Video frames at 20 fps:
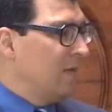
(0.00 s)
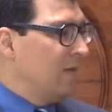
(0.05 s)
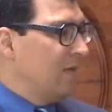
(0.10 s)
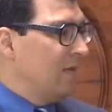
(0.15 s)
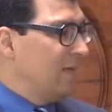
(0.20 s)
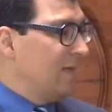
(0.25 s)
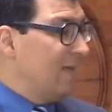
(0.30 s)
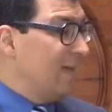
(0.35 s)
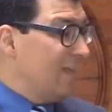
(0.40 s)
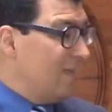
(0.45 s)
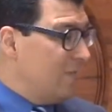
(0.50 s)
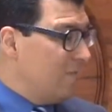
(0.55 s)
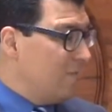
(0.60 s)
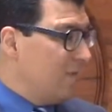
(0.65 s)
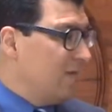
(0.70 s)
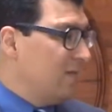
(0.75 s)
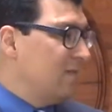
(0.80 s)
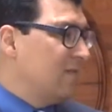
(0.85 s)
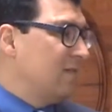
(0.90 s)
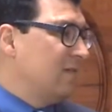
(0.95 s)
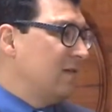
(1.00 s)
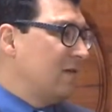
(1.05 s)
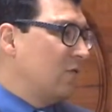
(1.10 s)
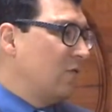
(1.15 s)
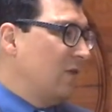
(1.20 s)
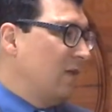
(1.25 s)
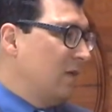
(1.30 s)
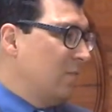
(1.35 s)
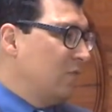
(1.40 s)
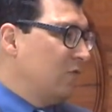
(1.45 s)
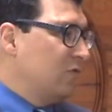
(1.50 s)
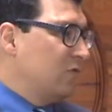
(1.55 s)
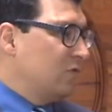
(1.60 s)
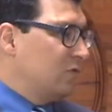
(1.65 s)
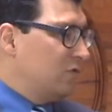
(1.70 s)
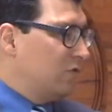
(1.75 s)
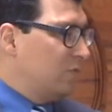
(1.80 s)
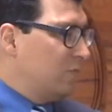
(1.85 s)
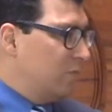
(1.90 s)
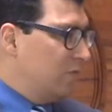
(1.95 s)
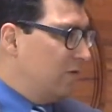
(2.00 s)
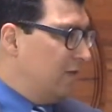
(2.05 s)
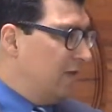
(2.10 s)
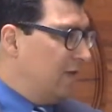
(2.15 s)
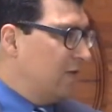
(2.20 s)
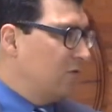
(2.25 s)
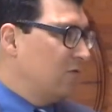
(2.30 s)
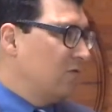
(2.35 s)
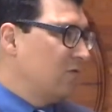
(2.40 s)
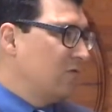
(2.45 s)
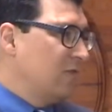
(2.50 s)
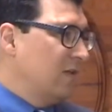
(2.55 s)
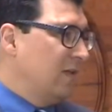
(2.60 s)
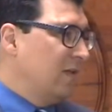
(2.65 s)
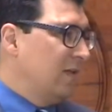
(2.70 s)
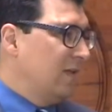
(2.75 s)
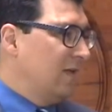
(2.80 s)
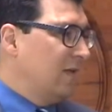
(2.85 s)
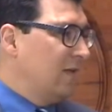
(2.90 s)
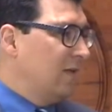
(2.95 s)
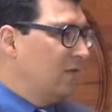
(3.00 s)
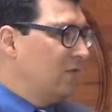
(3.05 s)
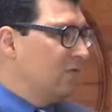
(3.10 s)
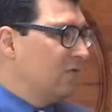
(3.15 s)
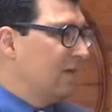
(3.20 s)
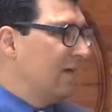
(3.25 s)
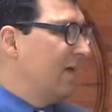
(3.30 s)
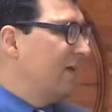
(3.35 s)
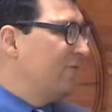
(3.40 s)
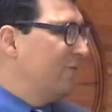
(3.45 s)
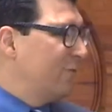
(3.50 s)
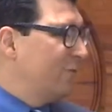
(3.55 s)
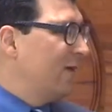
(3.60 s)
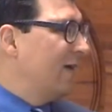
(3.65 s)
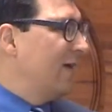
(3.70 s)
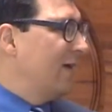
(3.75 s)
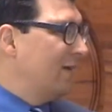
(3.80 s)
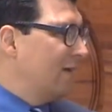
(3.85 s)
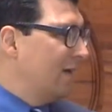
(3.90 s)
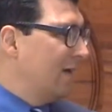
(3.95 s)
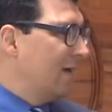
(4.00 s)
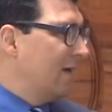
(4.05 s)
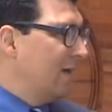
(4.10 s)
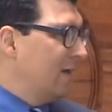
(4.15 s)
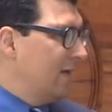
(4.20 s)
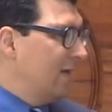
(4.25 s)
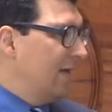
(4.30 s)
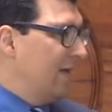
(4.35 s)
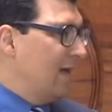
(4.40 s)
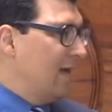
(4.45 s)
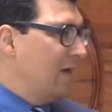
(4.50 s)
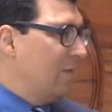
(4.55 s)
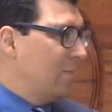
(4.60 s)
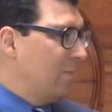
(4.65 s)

y además desarrollamos otros proyectos dirigidos a la ciudadanía en general